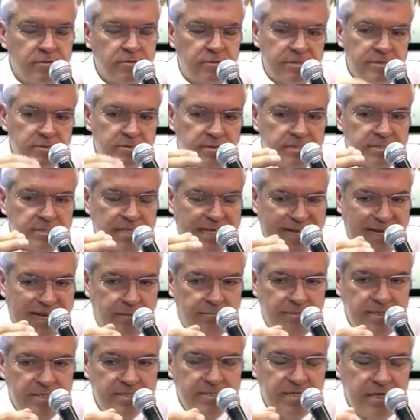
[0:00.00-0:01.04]
oraciones en la
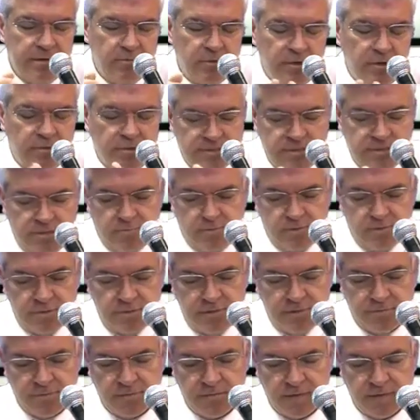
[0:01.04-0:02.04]
misa, cuando hacemos